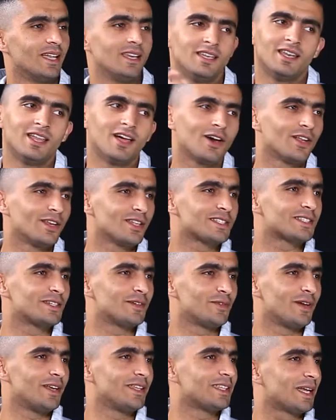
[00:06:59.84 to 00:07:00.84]
قال لي لا خلاص
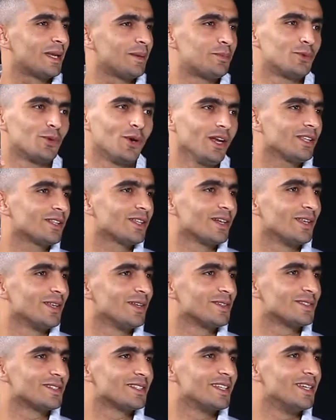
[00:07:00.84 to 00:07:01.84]
كفايه انت جبت واحد
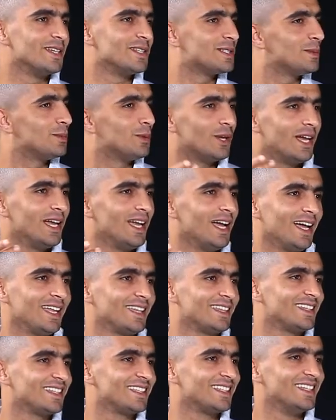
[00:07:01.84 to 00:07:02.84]
خلاص سيبه لاي
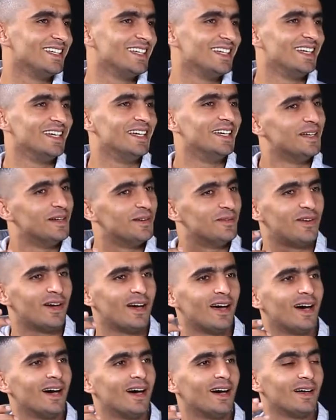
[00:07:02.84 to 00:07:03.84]
حد
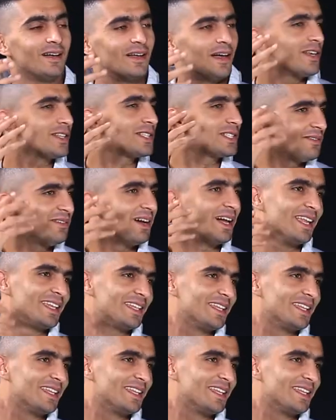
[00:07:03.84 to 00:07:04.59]
فاثر على